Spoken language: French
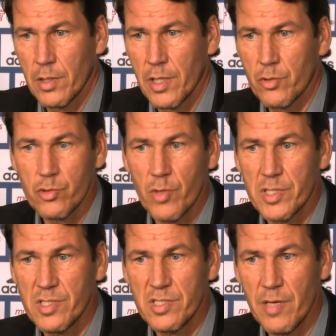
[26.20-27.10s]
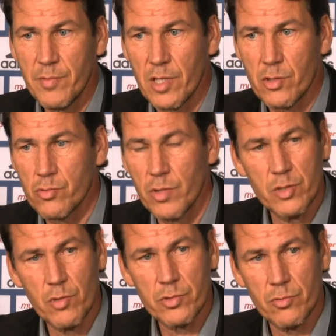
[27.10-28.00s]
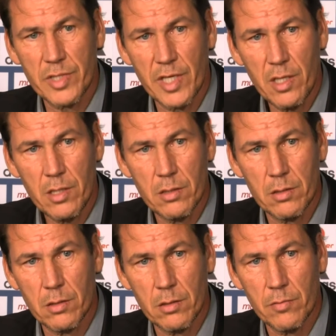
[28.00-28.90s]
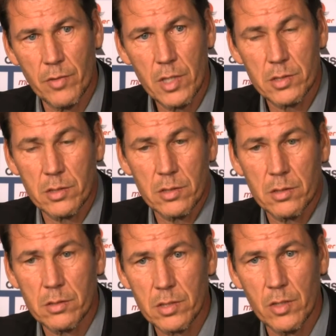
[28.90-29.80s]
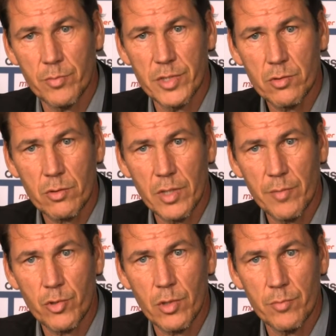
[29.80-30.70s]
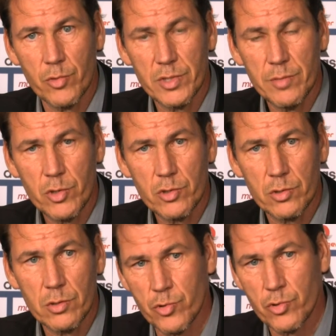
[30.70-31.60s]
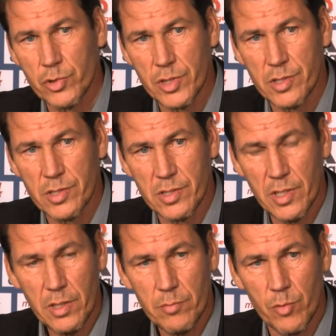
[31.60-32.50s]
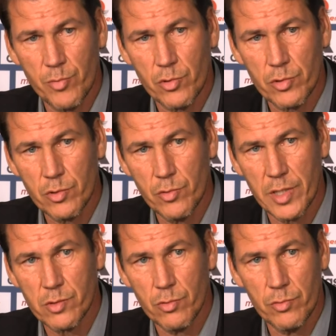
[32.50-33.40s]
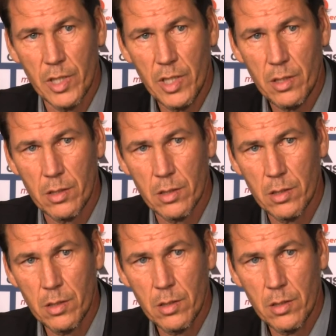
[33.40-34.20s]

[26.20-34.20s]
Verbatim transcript: quel que soit le système, quels que soient les joueurs sur le terrain, euh, voilà, c'est l'ambition qu'on a pour, euh, pour dimanche. On peut changer de système, on peut continuer avec celui-là.